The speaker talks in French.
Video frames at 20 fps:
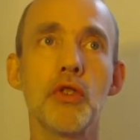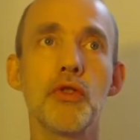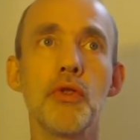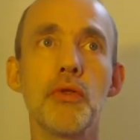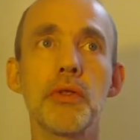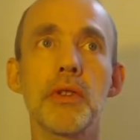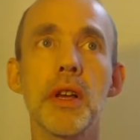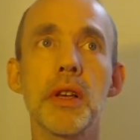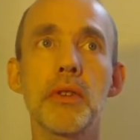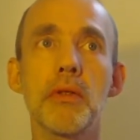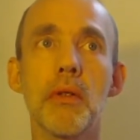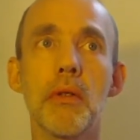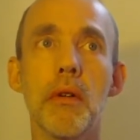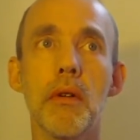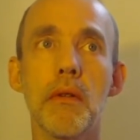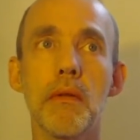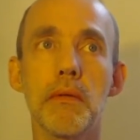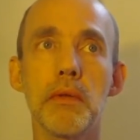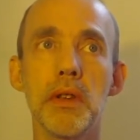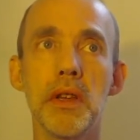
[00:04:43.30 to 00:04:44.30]
jusqu'à ce que
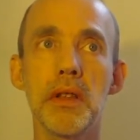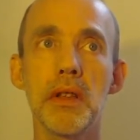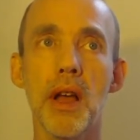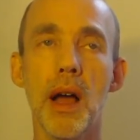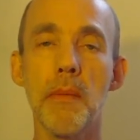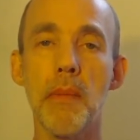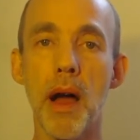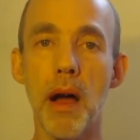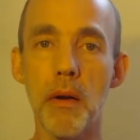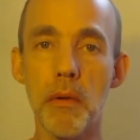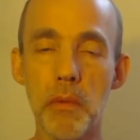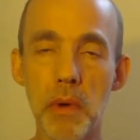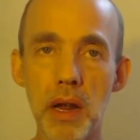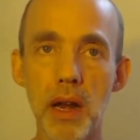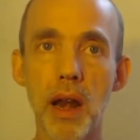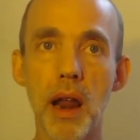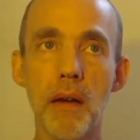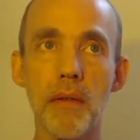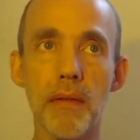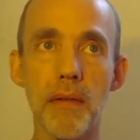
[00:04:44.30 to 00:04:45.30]
vous dites Ah bah oui,
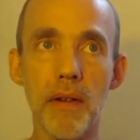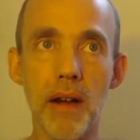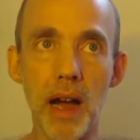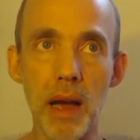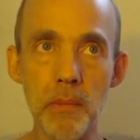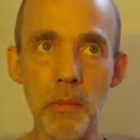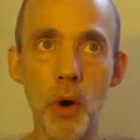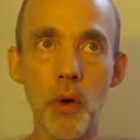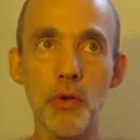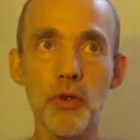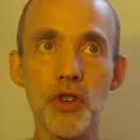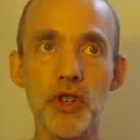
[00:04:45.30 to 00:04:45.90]
là vraiment,